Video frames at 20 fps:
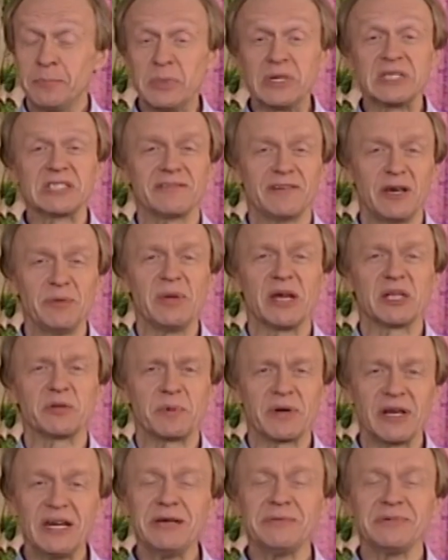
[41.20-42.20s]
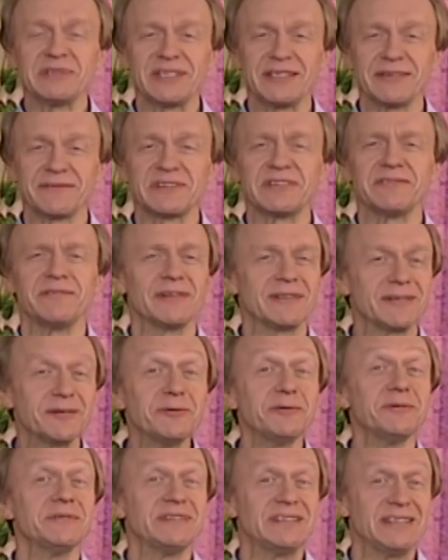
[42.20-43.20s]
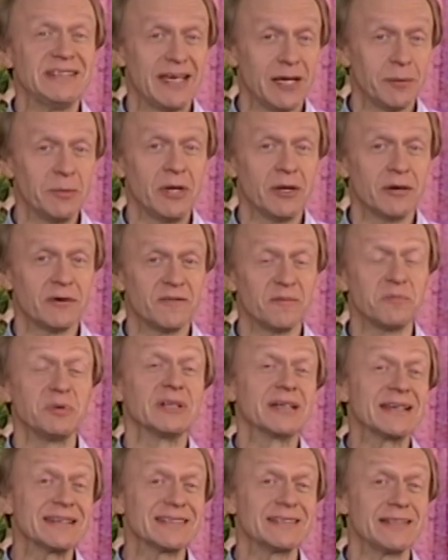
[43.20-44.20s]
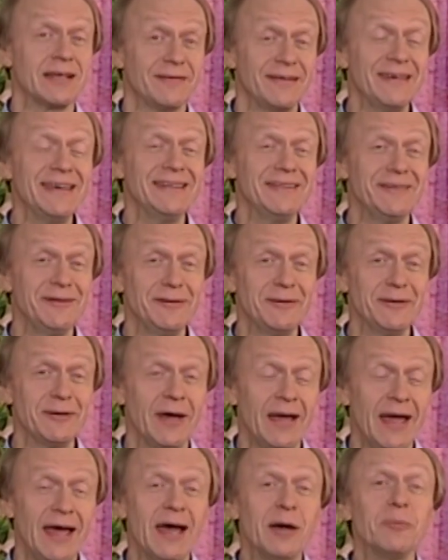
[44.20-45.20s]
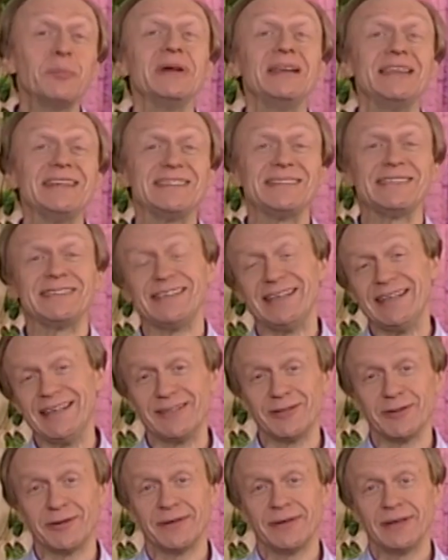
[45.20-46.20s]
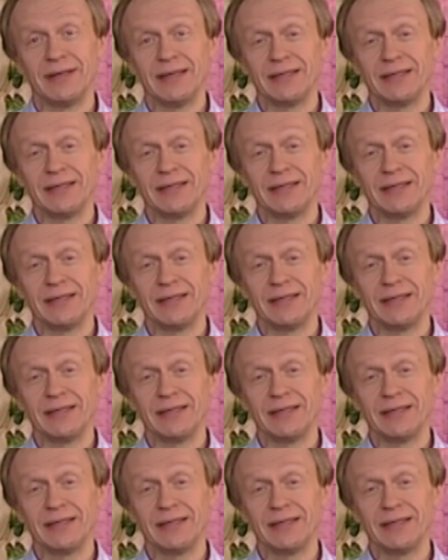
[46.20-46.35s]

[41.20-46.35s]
мы с вами отправимся в Святую Землю, в благословенную Палестину.